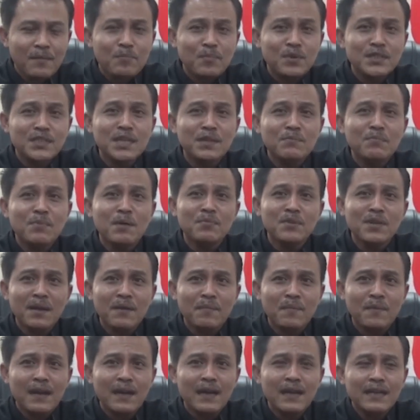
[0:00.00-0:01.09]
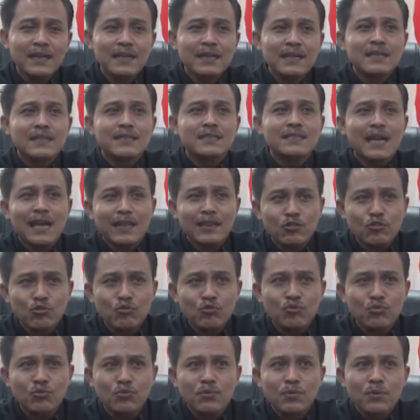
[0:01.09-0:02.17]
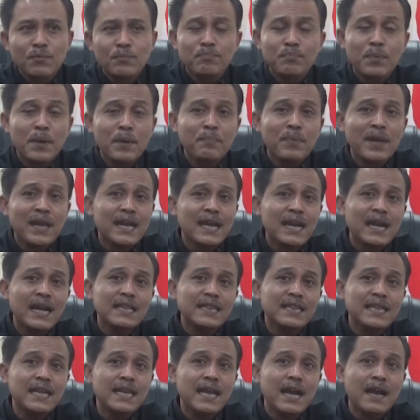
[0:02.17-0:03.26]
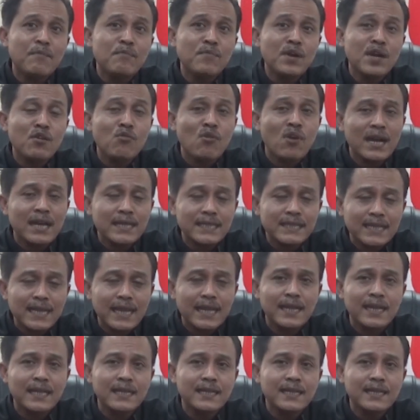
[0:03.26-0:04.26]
Penyebabnya apa? Satu, PPK tidak menguasai